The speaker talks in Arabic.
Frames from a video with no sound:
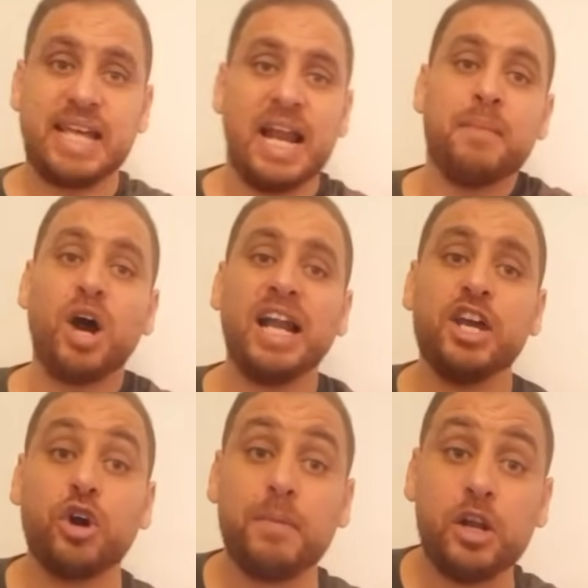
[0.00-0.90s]
السلام
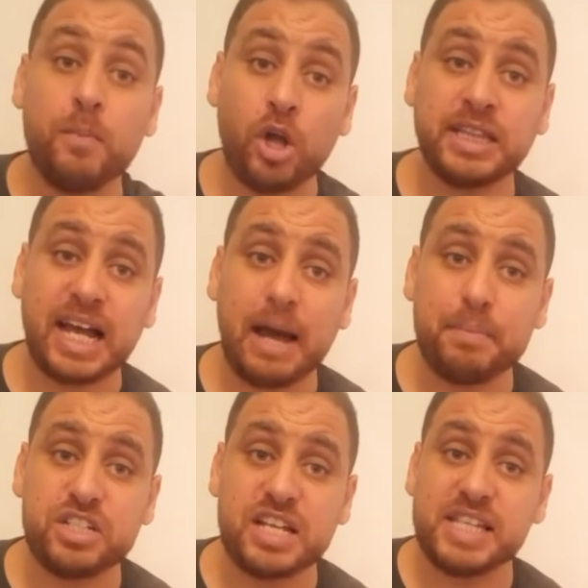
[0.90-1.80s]
عليكم
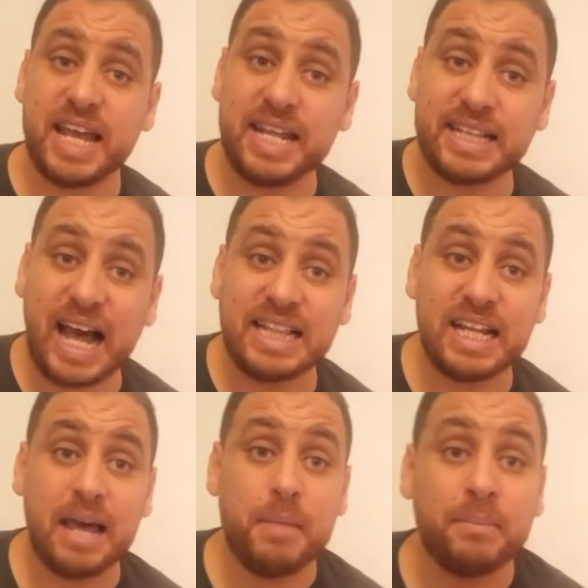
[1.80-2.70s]
المنتخب الجزائري
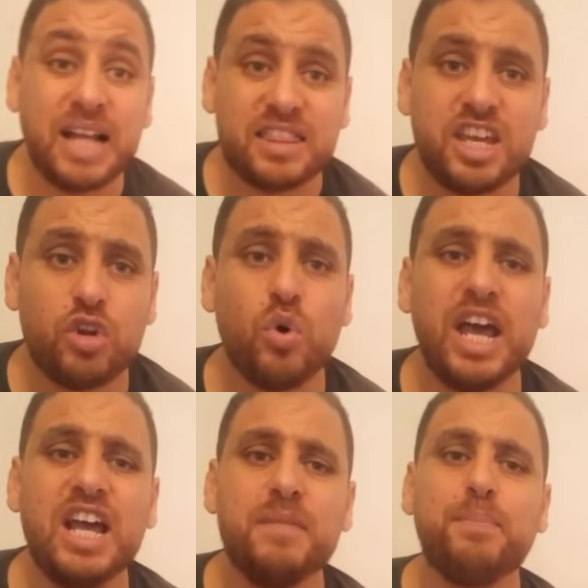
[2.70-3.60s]
يتعادل امام
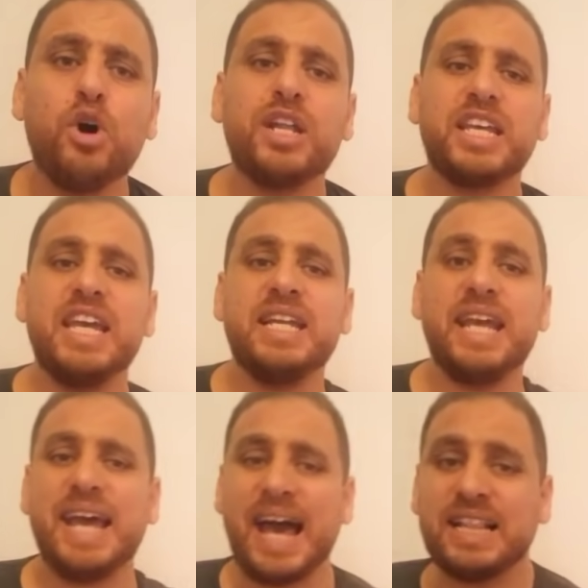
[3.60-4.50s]
نظيره
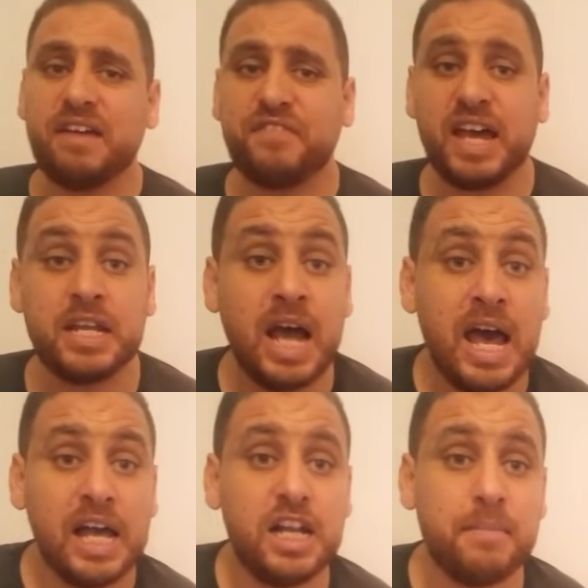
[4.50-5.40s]
البوركيني هدفين
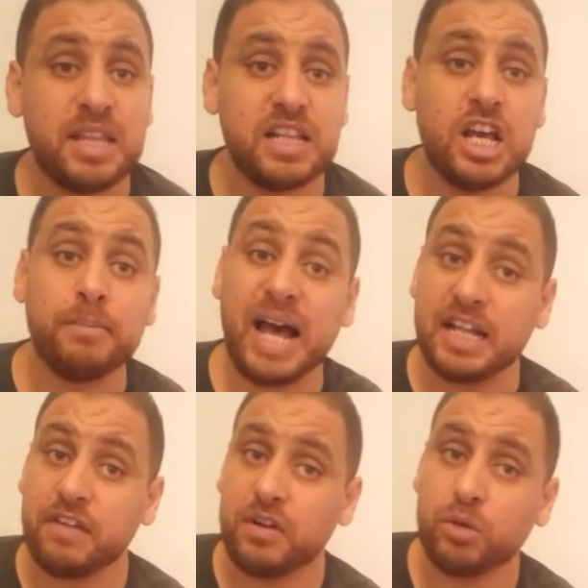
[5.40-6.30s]
لمثلهم
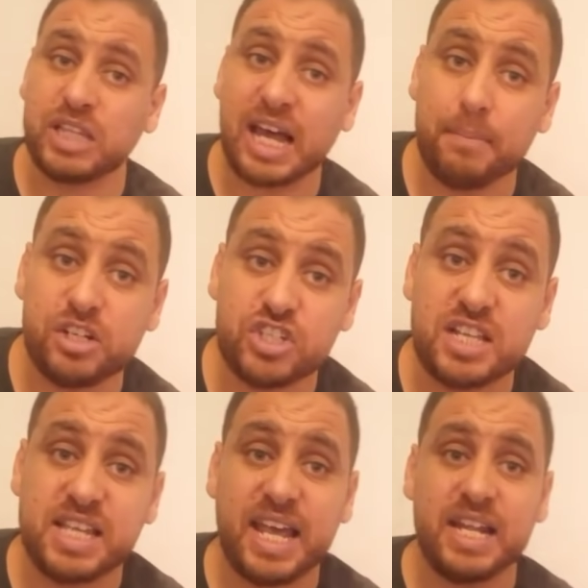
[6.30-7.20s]
اهداف المنتخب
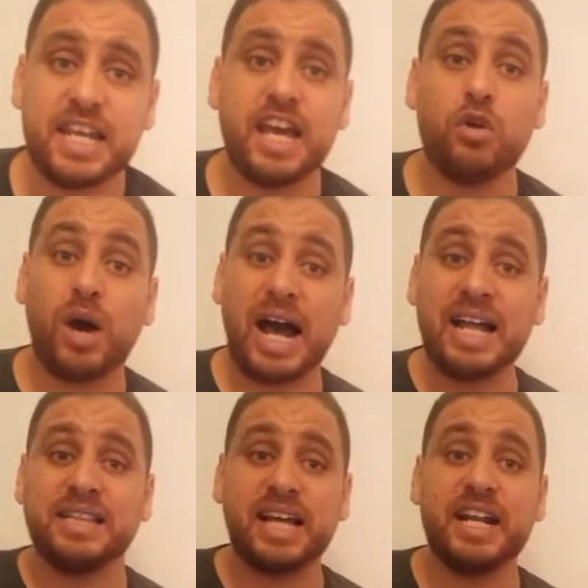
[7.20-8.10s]
الجزائري كانوا
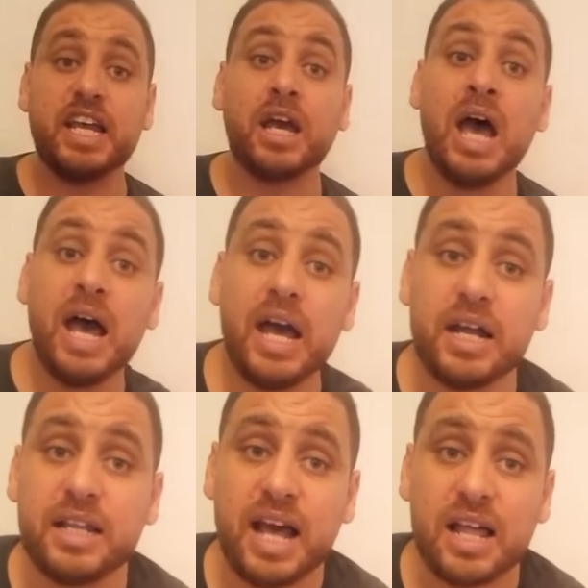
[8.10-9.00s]
عن طريق
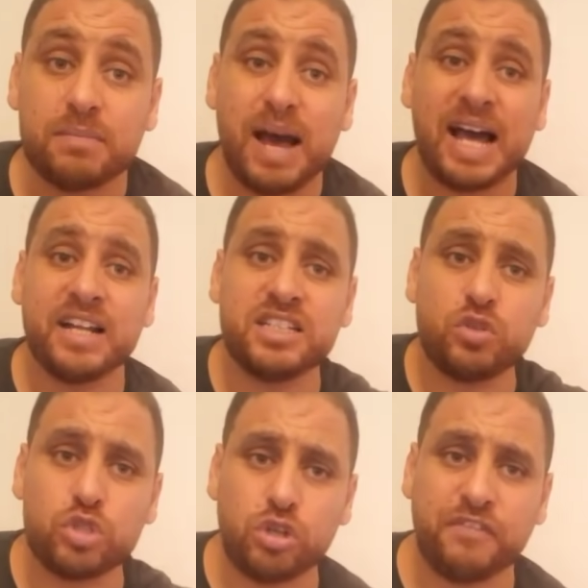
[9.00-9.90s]
رياض
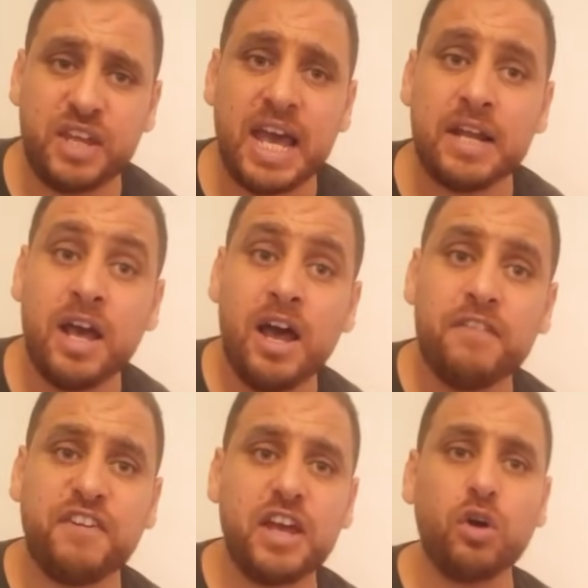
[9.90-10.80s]
محرز وسفيان
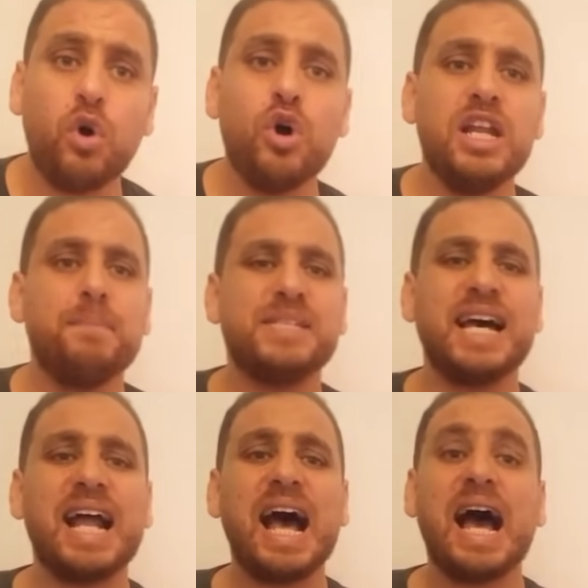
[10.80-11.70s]
في غولي
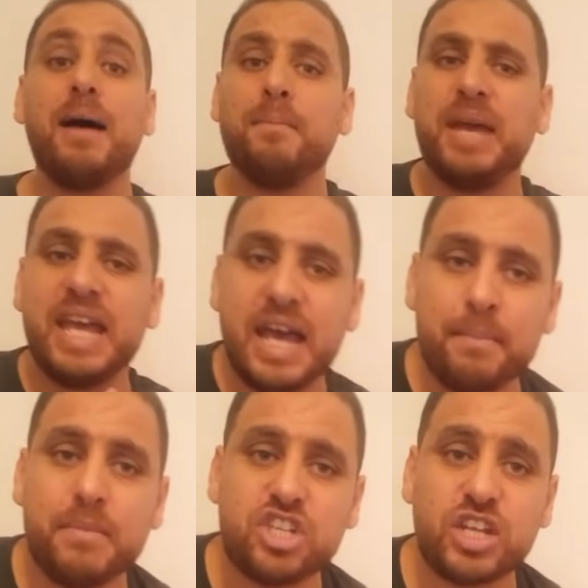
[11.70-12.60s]
بصراحه ما
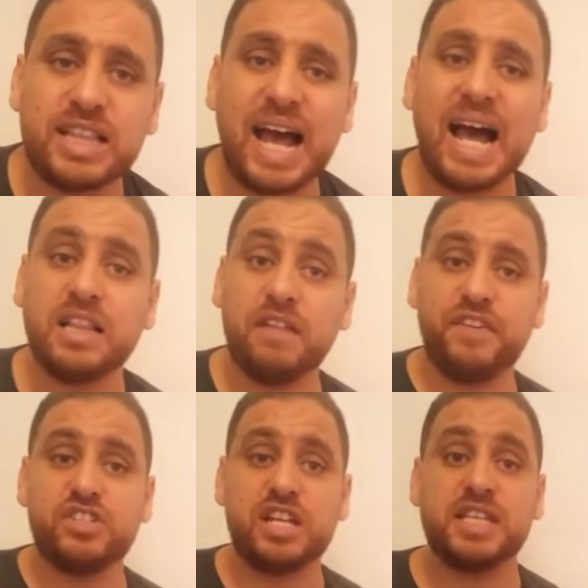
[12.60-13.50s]
يهمش التعادل
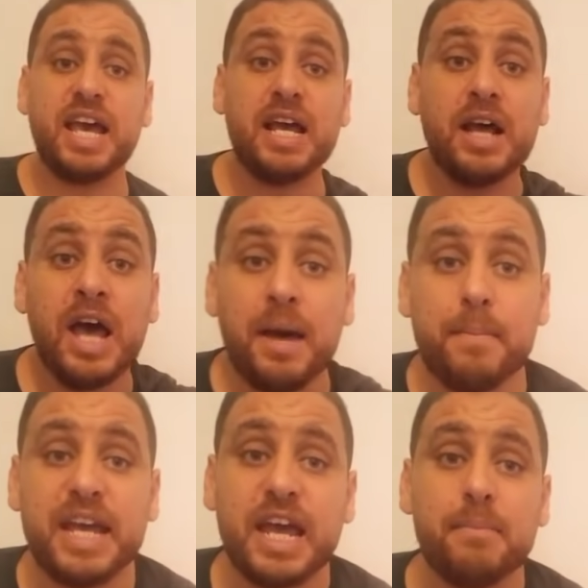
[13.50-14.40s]
في الجزائر
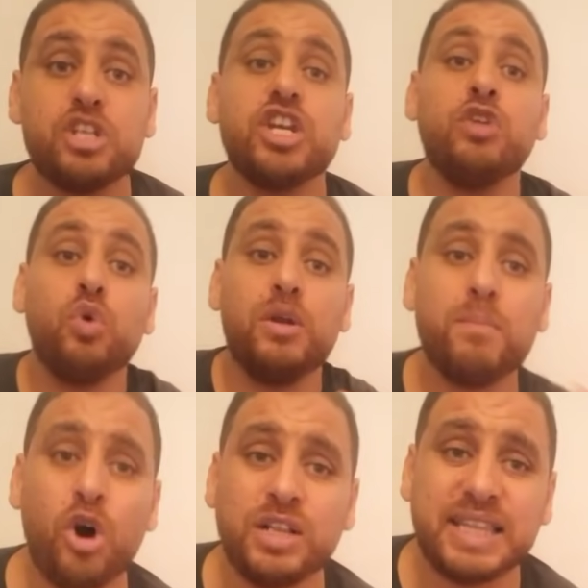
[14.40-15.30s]
ما يهمش انه
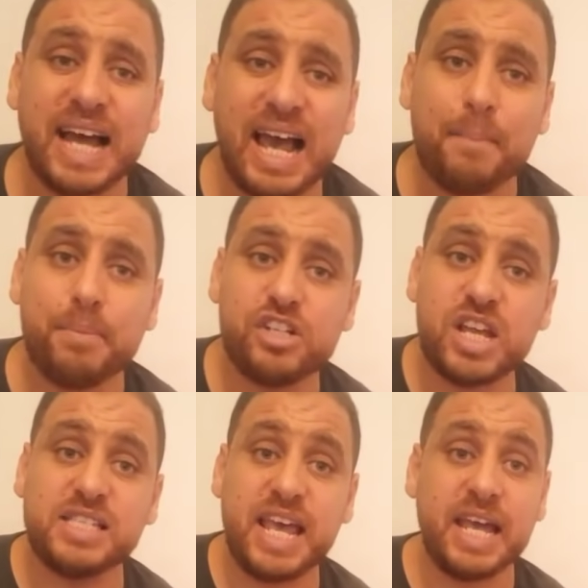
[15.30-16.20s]
المنتخب
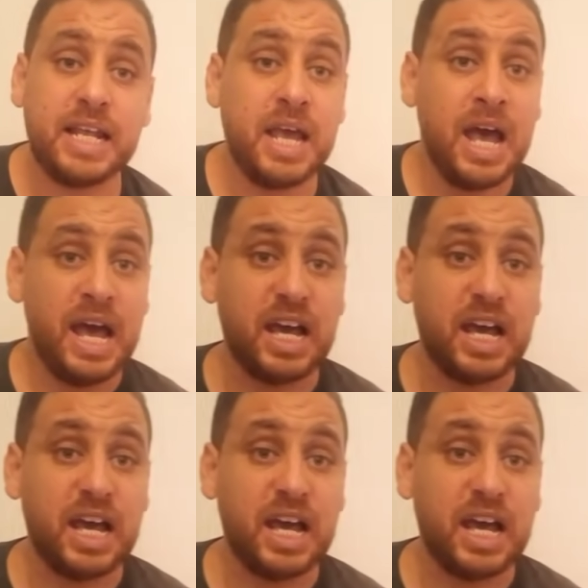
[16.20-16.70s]
الجزائري